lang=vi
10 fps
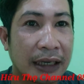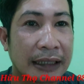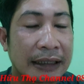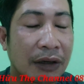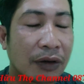là
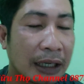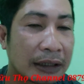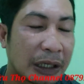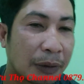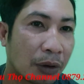anh ta nói là
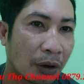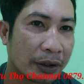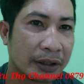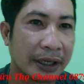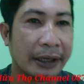anh kêu
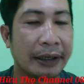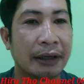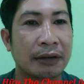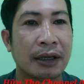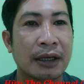gọi thì
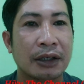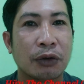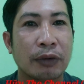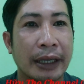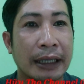nhưng
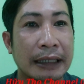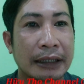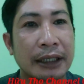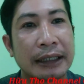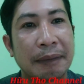số tiền anh ta
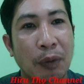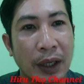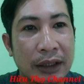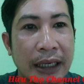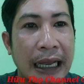chỉ trích ra một
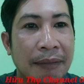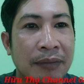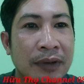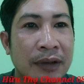ít để làm